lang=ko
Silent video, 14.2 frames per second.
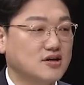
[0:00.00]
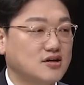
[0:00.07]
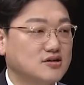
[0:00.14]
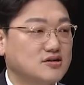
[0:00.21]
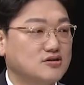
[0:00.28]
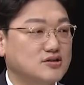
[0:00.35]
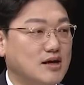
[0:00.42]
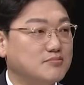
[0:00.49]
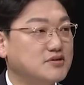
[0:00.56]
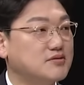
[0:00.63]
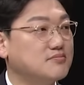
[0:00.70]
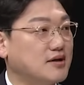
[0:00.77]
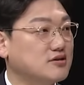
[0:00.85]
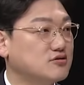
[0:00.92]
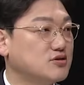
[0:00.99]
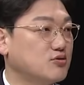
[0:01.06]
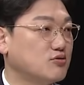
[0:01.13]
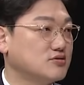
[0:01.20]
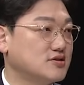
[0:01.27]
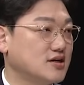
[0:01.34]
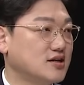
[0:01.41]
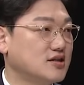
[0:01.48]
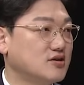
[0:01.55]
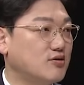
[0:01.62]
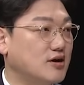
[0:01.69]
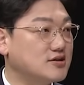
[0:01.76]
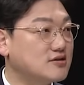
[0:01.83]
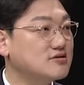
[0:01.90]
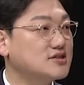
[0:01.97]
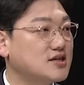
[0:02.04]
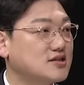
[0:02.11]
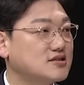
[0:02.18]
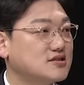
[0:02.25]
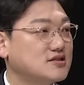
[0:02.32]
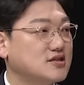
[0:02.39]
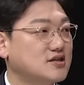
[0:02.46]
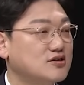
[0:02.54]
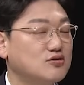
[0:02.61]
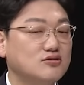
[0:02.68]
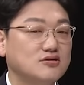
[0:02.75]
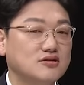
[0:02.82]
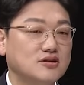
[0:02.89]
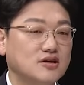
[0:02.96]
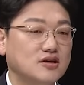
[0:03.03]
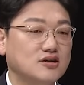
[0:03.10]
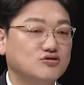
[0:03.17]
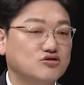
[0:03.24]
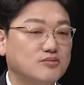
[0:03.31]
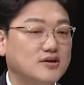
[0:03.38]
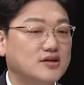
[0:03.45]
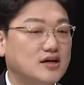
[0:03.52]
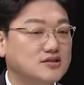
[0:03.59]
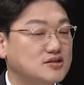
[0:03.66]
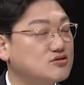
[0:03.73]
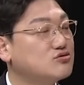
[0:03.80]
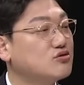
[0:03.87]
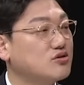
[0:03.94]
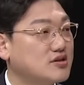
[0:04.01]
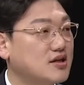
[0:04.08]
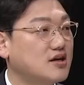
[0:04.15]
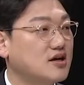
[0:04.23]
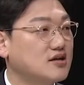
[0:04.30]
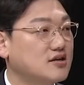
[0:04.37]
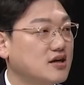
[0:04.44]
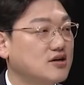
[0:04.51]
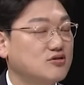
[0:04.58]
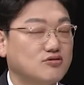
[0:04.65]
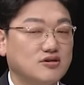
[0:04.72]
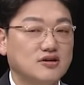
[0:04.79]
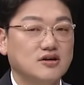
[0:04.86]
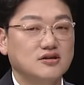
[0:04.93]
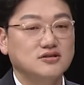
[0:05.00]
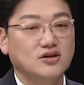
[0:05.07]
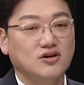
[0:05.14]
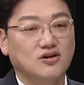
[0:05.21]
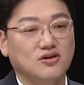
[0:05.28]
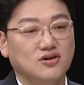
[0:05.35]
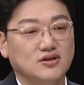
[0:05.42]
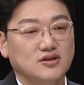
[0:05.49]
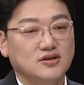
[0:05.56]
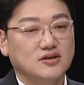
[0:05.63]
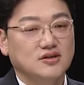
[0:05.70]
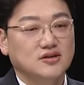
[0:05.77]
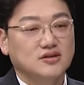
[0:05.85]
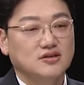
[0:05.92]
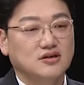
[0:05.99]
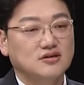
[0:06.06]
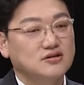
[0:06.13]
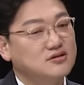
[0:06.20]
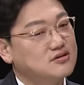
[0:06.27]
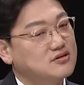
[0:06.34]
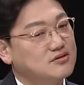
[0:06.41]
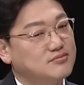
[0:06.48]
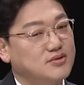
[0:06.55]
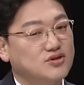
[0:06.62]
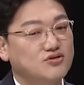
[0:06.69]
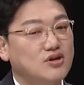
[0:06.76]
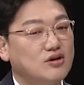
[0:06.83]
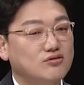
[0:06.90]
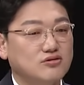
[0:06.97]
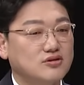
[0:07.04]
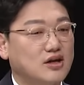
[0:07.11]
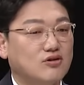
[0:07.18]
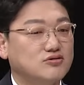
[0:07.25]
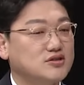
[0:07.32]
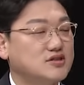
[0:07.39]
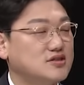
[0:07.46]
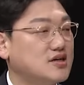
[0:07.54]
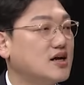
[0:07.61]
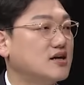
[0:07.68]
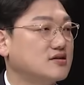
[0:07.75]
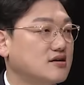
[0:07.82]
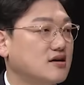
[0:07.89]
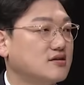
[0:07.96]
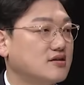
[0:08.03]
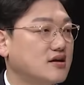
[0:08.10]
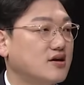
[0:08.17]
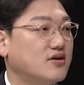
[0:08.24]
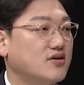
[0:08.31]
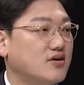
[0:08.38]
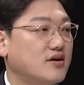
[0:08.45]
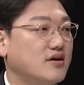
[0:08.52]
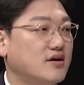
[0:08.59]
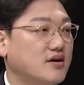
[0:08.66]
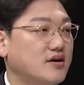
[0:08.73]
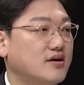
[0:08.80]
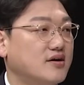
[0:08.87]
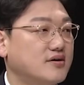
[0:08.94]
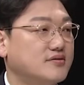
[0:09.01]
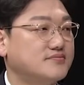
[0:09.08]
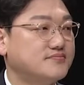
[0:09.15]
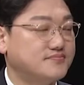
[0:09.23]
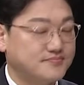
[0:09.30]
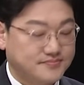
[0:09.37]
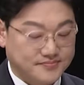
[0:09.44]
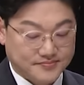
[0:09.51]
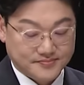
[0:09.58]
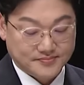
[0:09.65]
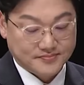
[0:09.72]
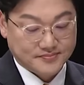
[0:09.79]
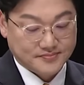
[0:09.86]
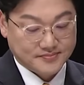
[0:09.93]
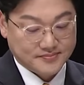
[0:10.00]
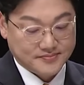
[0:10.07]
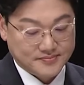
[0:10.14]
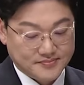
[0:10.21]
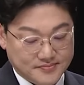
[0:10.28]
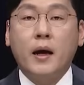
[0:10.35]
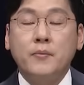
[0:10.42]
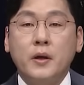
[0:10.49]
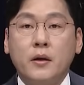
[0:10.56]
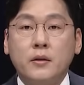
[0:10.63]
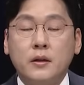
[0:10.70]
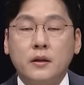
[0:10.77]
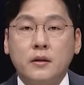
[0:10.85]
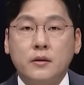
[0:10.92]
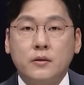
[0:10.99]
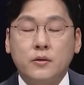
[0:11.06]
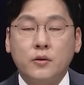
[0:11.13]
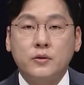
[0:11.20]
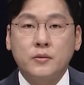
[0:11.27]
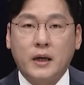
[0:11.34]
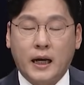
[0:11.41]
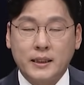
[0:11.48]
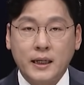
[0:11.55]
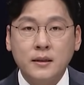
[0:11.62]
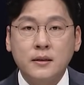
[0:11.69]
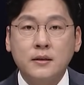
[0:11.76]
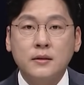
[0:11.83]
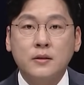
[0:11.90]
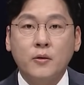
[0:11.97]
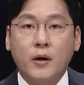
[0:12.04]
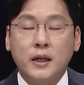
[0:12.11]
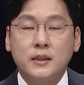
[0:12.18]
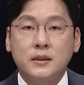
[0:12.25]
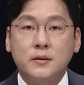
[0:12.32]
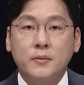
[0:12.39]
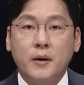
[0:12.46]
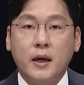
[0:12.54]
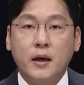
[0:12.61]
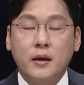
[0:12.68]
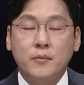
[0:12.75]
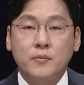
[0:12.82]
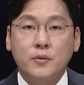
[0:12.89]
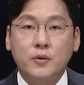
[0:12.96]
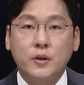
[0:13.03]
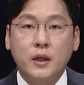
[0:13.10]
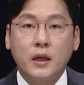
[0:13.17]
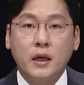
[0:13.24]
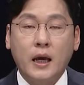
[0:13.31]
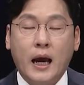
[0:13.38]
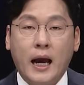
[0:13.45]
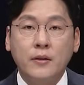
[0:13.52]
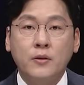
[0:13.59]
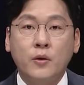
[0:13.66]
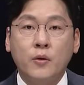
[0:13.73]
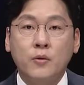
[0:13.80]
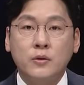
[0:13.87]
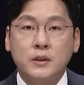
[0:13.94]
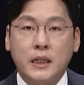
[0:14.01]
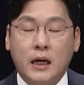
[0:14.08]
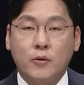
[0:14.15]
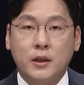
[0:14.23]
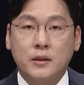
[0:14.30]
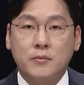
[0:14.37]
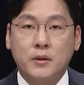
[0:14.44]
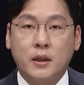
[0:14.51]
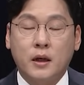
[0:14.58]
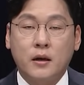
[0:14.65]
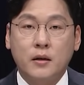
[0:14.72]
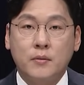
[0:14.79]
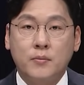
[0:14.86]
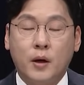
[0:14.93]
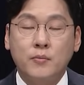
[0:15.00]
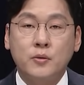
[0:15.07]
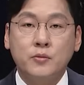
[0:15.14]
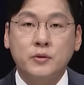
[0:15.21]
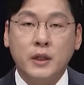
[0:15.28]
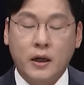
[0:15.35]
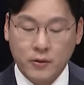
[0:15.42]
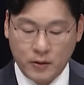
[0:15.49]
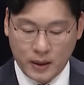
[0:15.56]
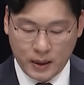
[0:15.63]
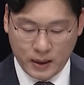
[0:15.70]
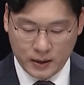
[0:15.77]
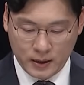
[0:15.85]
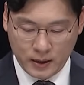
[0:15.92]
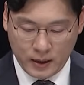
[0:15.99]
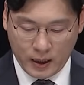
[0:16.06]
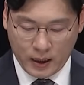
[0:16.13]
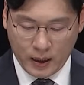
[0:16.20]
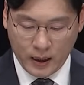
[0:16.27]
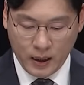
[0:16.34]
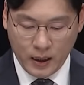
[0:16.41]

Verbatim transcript: 그 삼성 반도체 공장이 있는 화성시라든지 이런데 음. 출마를 하실 수도 있다라는 얘기도 들려서 저는 민주당으로 나오시지는 않을 것 같아요. 예, 네. 예. 국민의힘 하면은 요즘 가장 큰 관심의 인물이 한동훈 장관입니다. 법무부 장관인데